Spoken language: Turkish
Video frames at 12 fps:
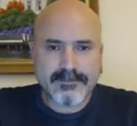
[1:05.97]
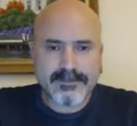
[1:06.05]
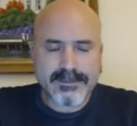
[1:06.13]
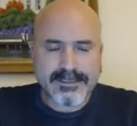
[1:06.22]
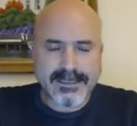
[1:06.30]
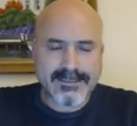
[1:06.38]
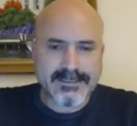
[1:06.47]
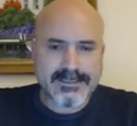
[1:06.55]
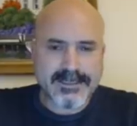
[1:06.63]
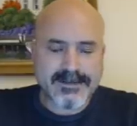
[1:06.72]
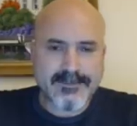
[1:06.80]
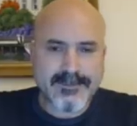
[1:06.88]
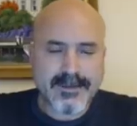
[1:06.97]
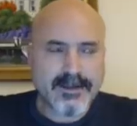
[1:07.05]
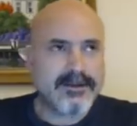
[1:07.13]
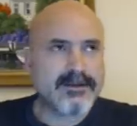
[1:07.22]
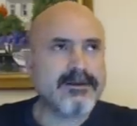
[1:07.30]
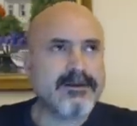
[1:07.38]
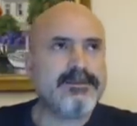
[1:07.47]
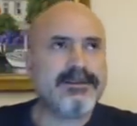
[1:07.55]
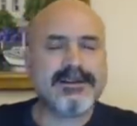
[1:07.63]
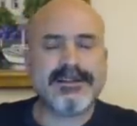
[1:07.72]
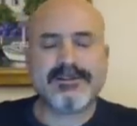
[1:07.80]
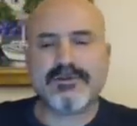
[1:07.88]
sadece e,
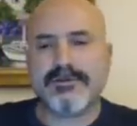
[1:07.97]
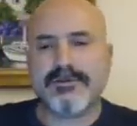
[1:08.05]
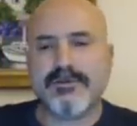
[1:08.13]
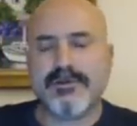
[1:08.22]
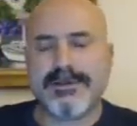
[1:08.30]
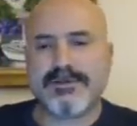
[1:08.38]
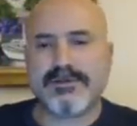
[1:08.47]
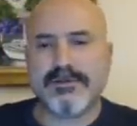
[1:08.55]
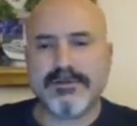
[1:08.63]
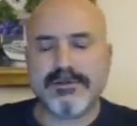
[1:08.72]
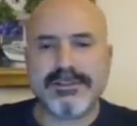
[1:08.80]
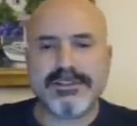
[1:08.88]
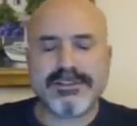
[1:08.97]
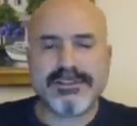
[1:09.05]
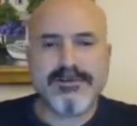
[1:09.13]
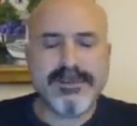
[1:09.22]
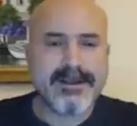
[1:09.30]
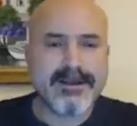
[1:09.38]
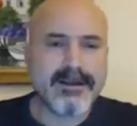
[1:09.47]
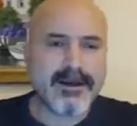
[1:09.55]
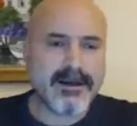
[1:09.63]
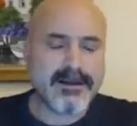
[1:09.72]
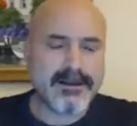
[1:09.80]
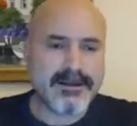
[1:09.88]
bir NATO ülkesi olduğu için mi
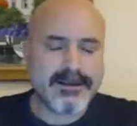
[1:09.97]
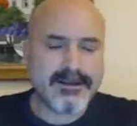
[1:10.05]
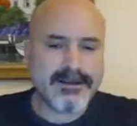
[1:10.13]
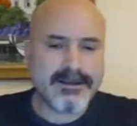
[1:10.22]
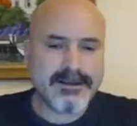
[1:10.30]
e,